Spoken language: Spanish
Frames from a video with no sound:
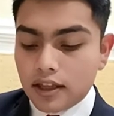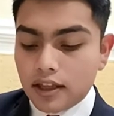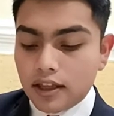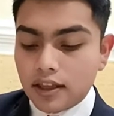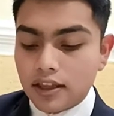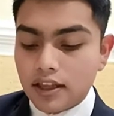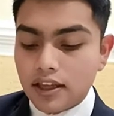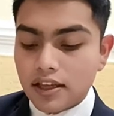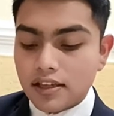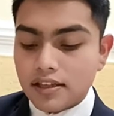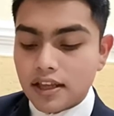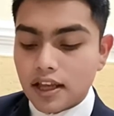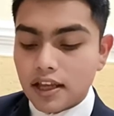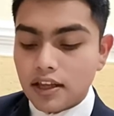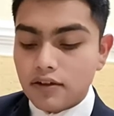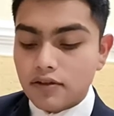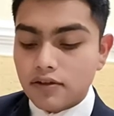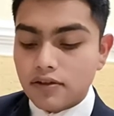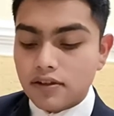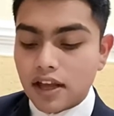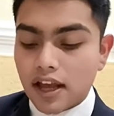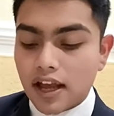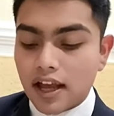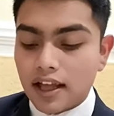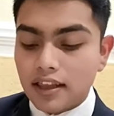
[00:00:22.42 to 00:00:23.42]
Diez
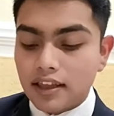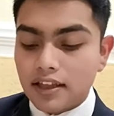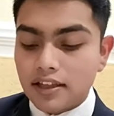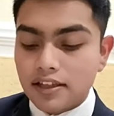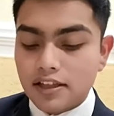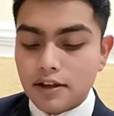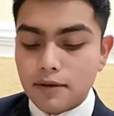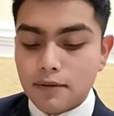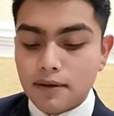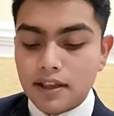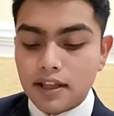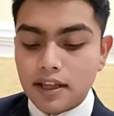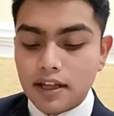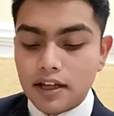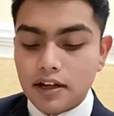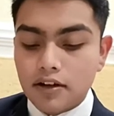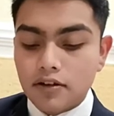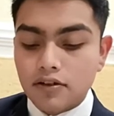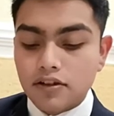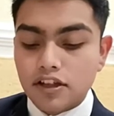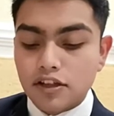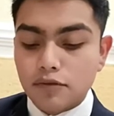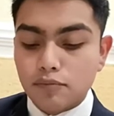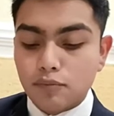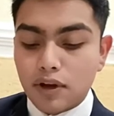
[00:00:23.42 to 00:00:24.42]
años antes de venir
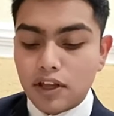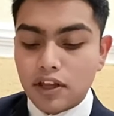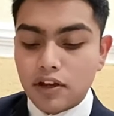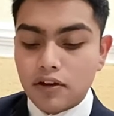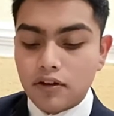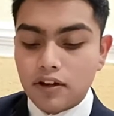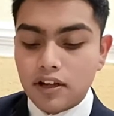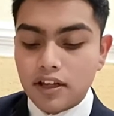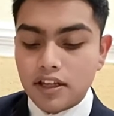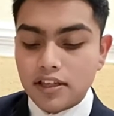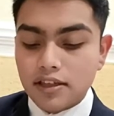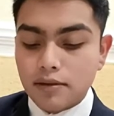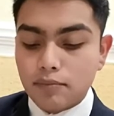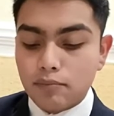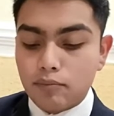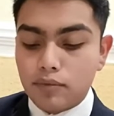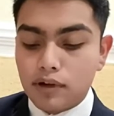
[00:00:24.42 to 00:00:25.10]
los españoles,